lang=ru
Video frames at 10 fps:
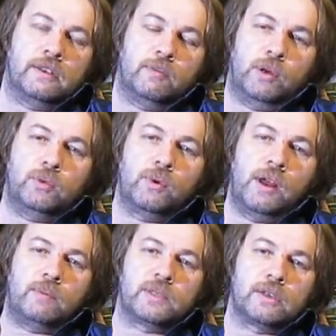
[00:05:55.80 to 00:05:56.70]
по
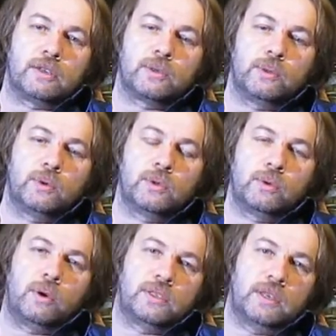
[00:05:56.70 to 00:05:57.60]
нулям срослось.
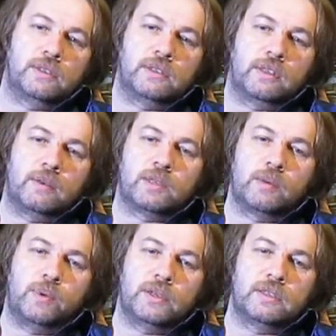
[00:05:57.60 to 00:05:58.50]
Ну, остался там
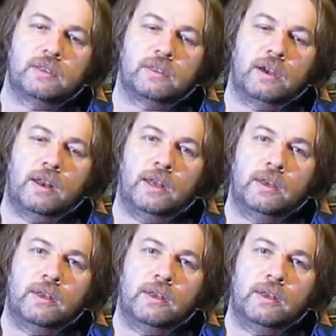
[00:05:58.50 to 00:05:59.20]
запас деталей.